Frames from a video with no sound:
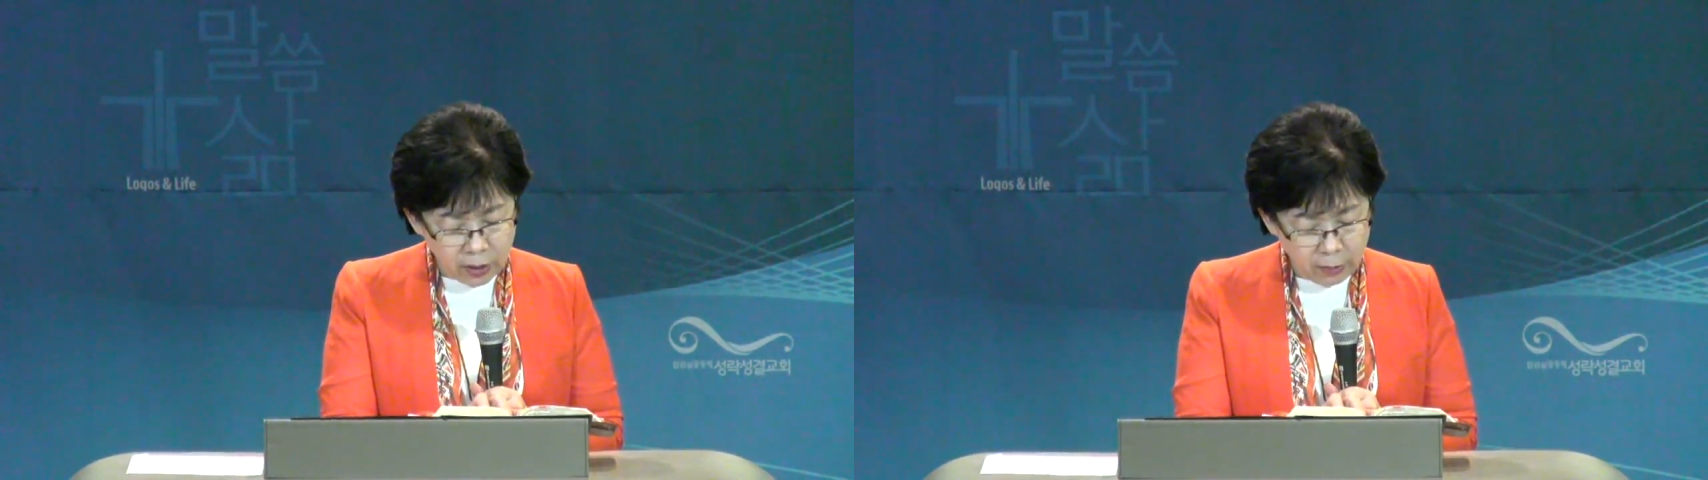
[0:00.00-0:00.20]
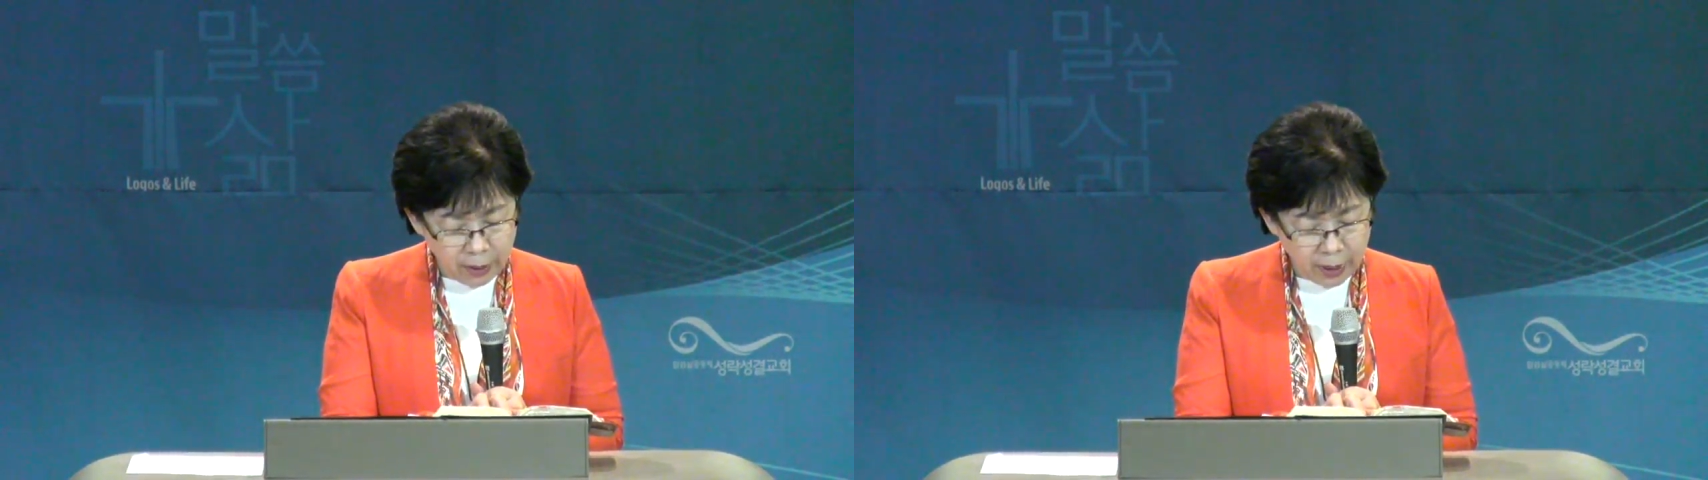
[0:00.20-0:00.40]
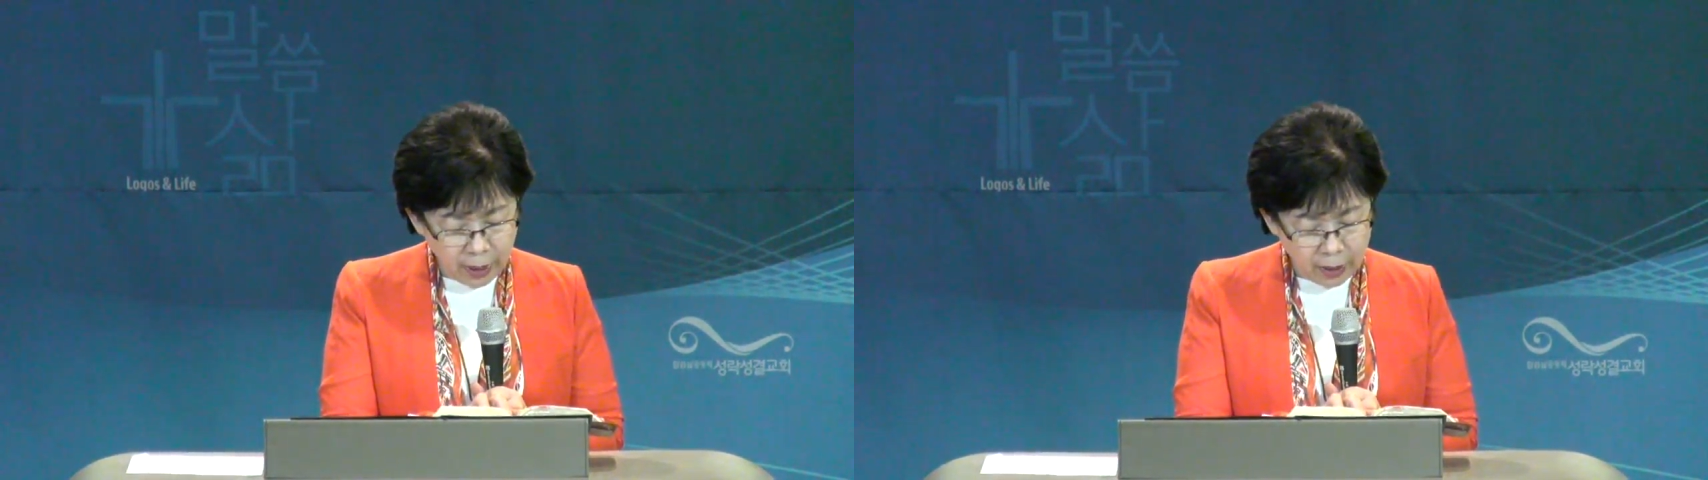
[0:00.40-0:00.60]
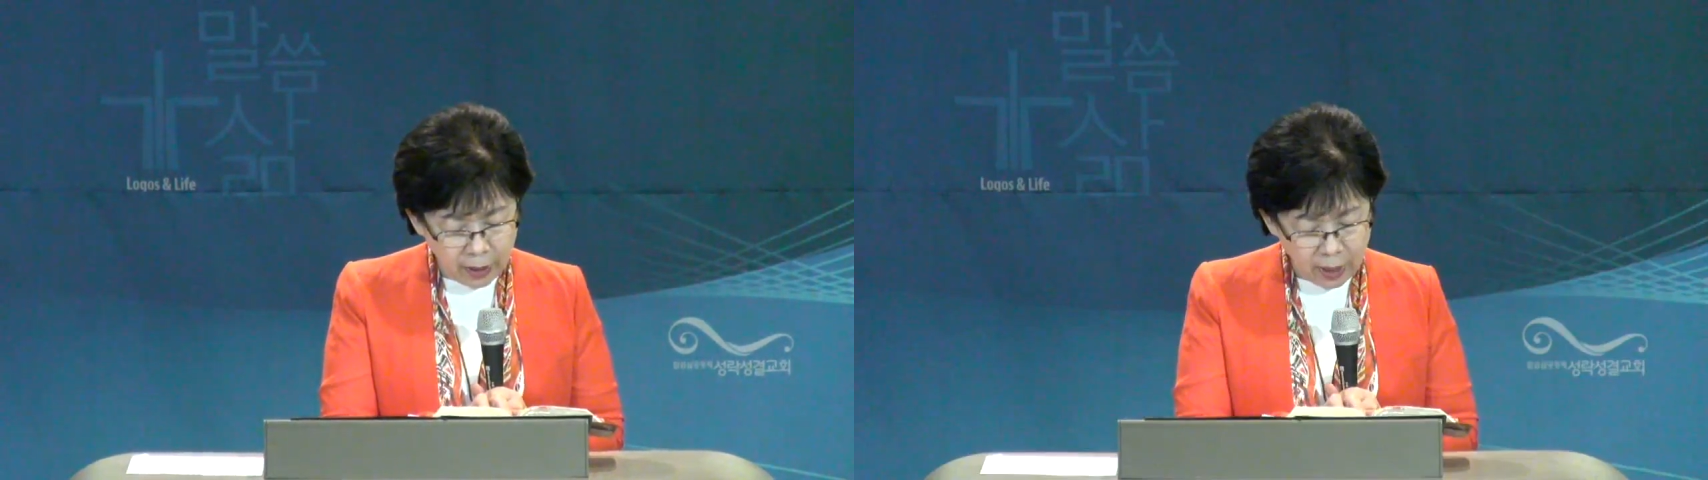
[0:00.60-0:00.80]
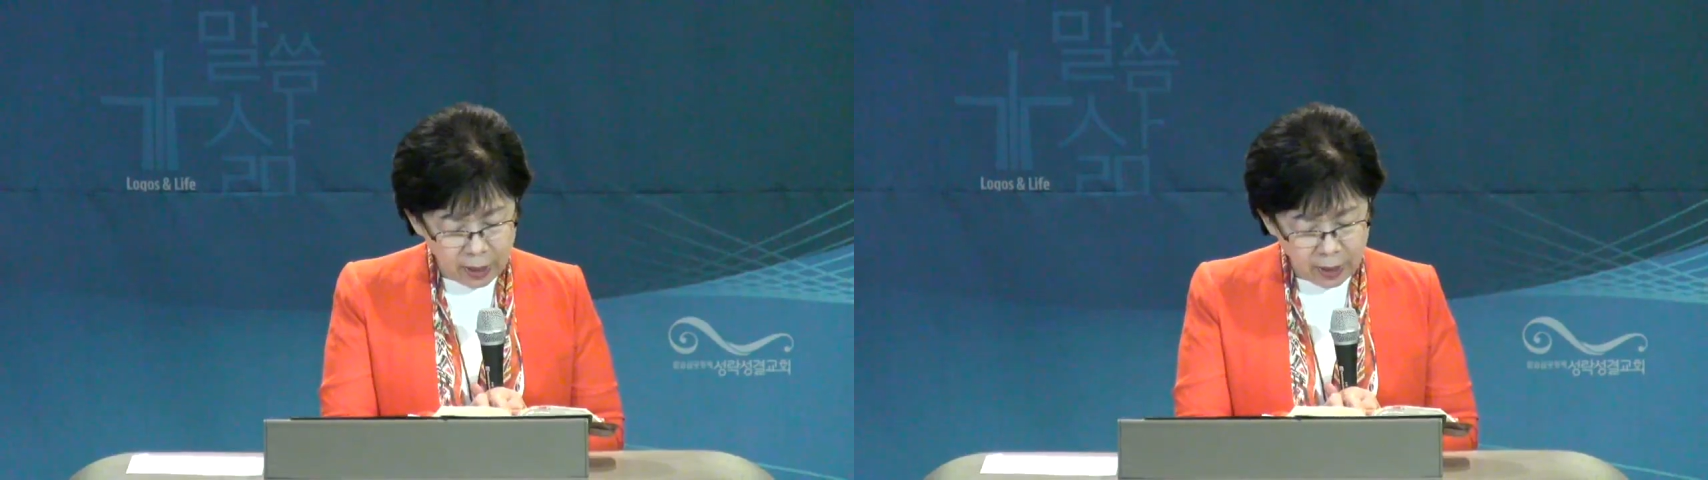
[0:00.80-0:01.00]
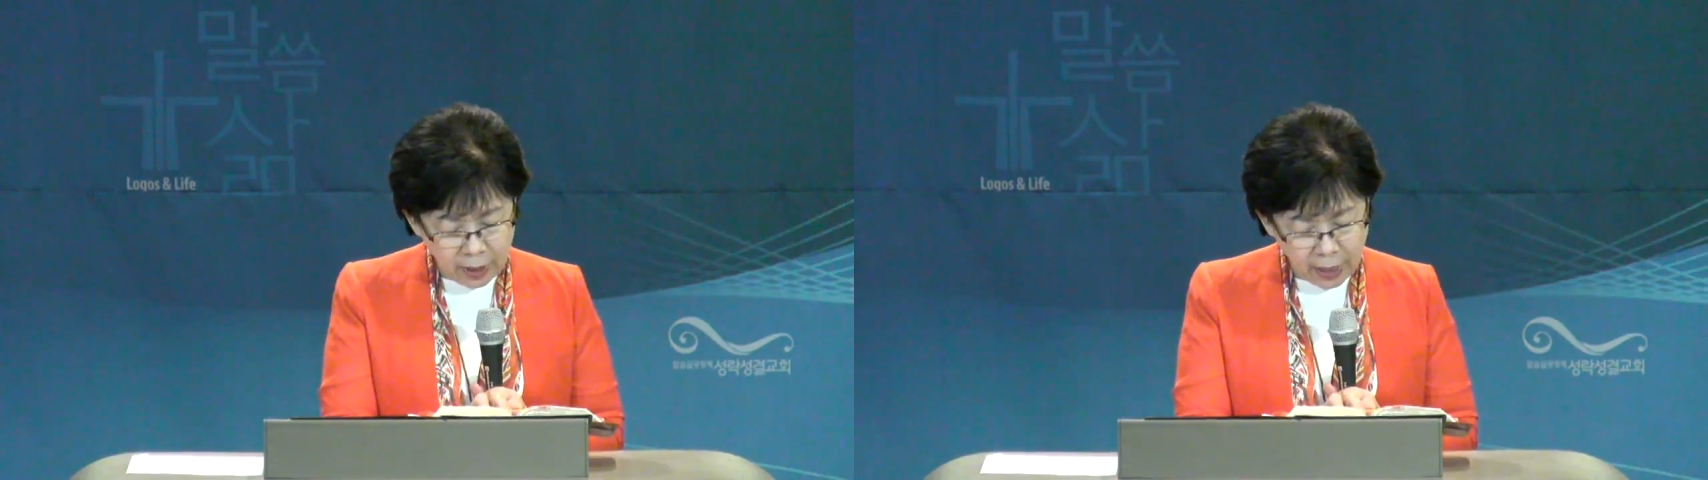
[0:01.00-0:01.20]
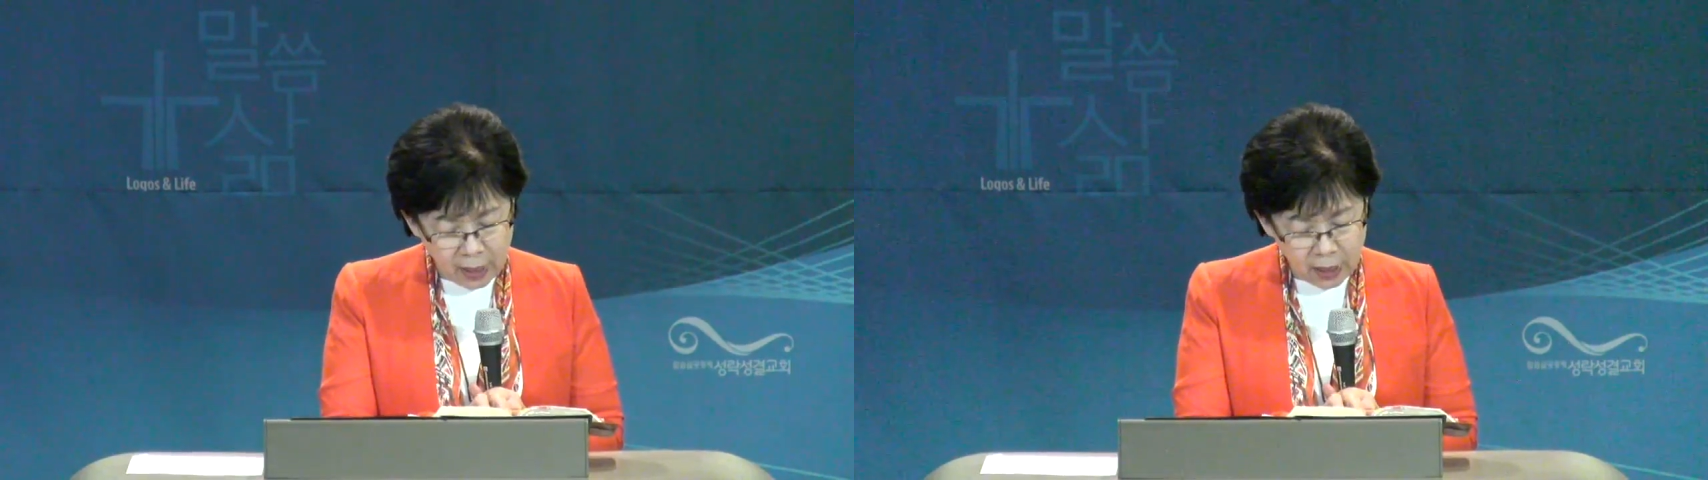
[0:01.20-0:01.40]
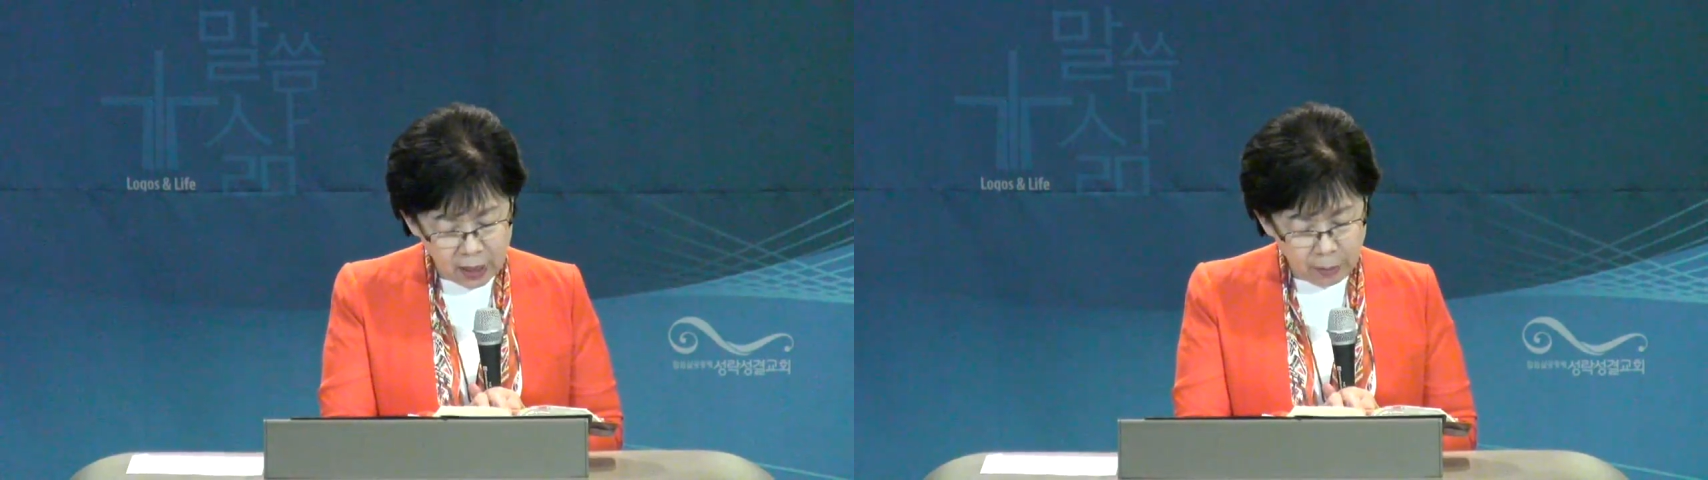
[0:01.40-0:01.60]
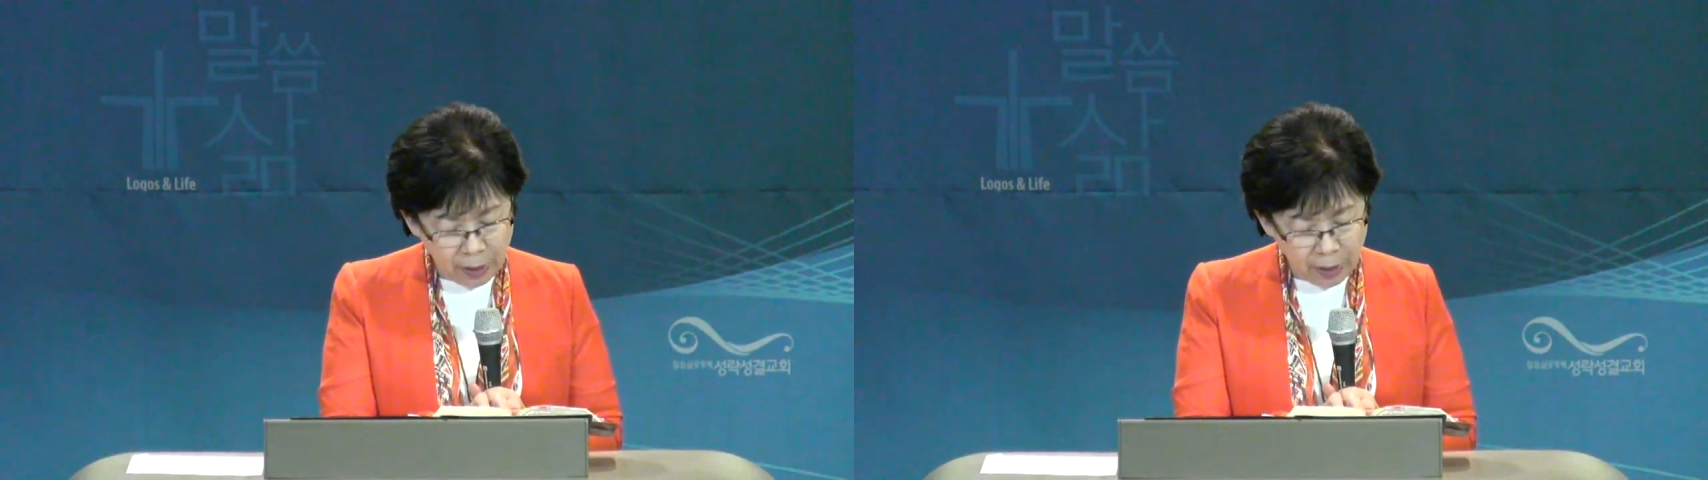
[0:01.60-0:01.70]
디베리아의 갈릴리